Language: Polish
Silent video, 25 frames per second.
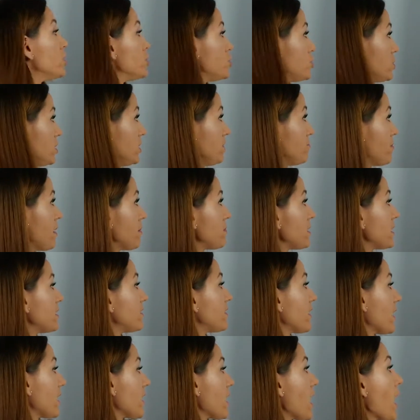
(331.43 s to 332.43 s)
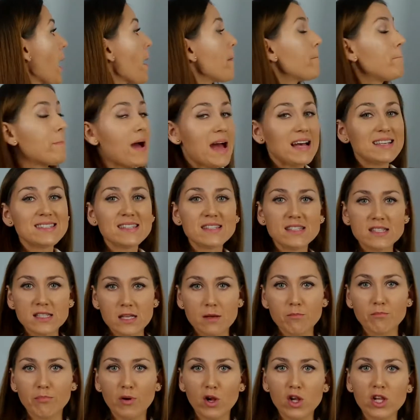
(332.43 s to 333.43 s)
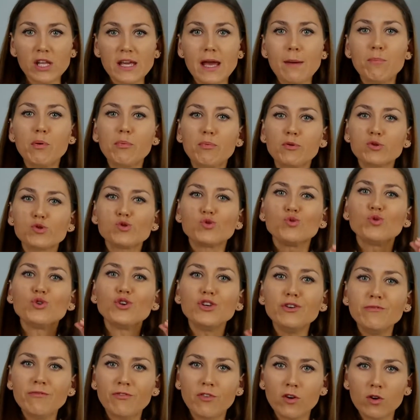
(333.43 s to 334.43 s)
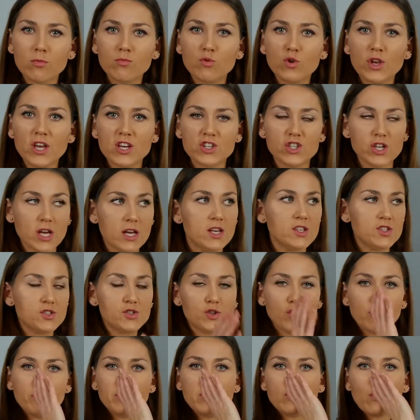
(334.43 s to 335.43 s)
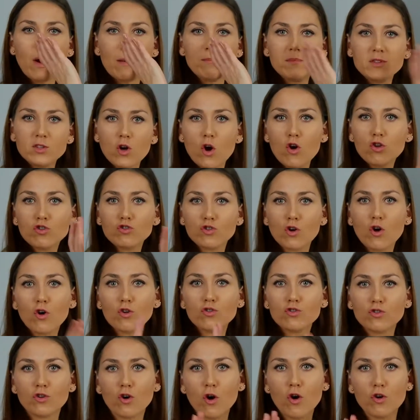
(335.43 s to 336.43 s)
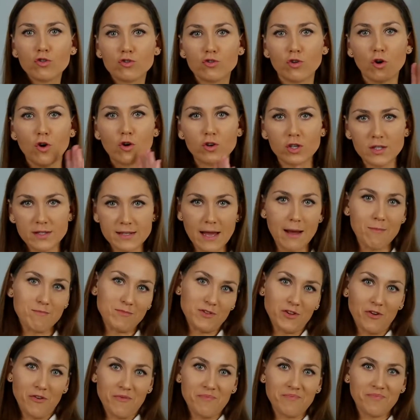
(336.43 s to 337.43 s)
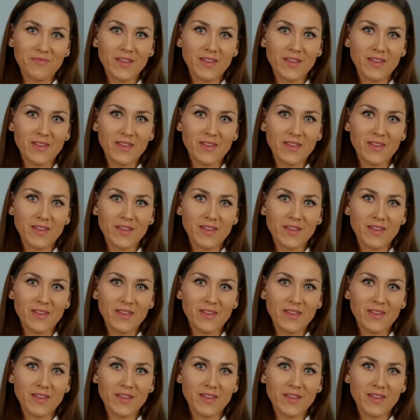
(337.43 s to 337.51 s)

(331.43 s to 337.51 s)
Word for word: Czyli pamiętaj, past simple ja po prostu informuję, że zrobiłam to, to, to, to i tamto.